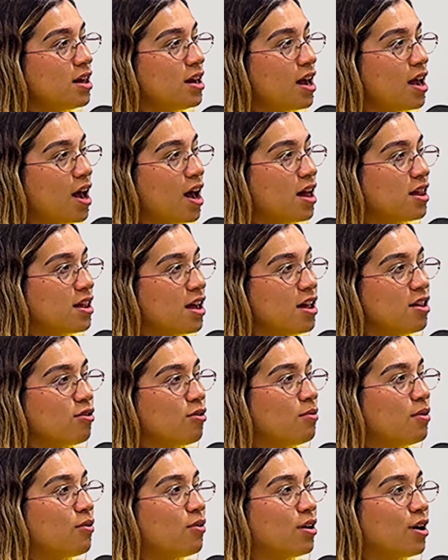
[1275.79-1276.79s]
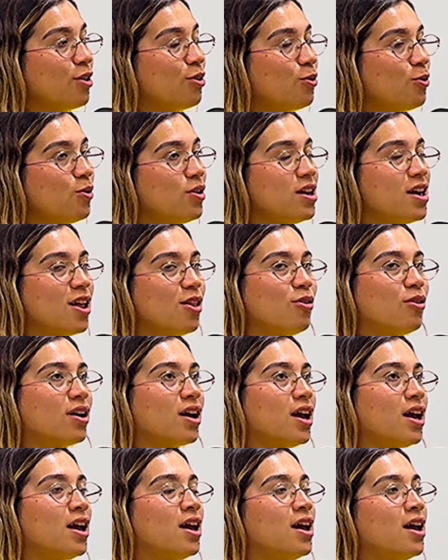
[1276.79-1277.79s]
y hace esto mejor que tú y es lo
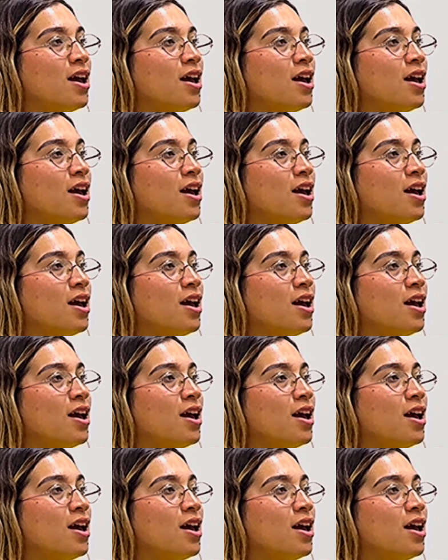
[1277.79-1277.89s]
que